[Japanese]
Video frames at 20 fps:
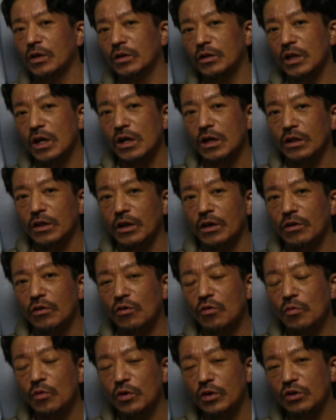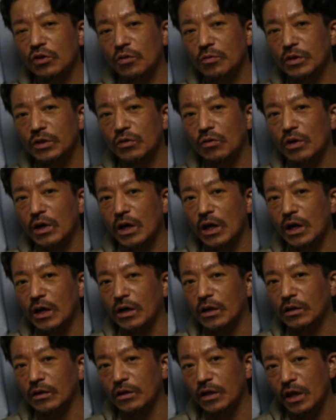なんかね思い込みと
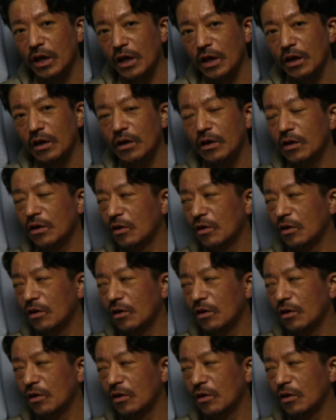かで